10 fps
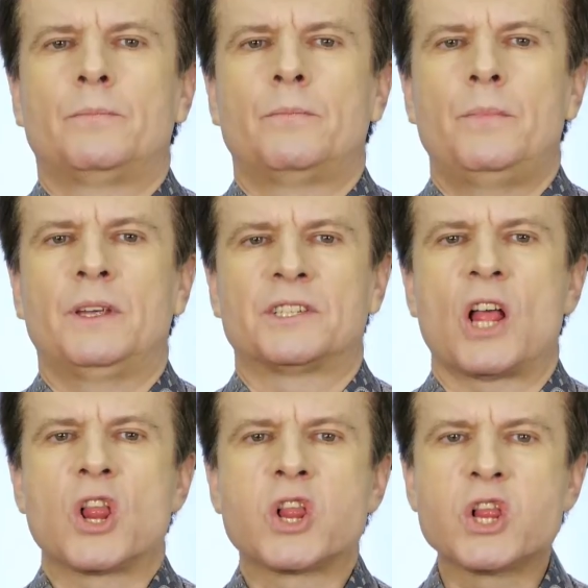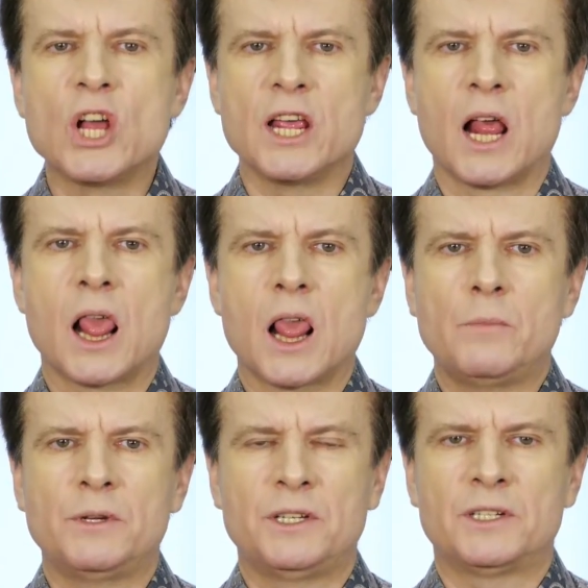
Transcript: без фы, без